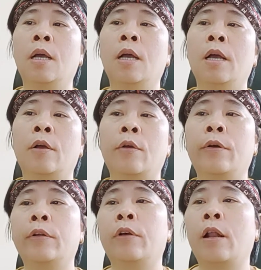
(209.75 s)
có thể
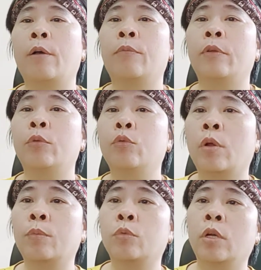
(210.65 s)
là đại biểu Hội
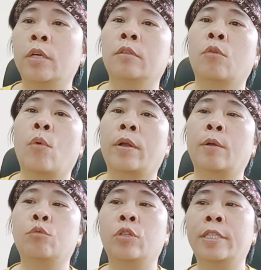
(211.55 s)
đồng Nhân dân hoạt
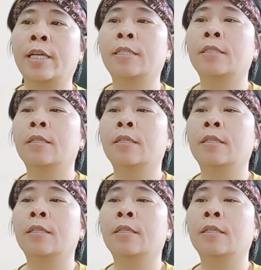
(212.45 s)
động chuyên trách.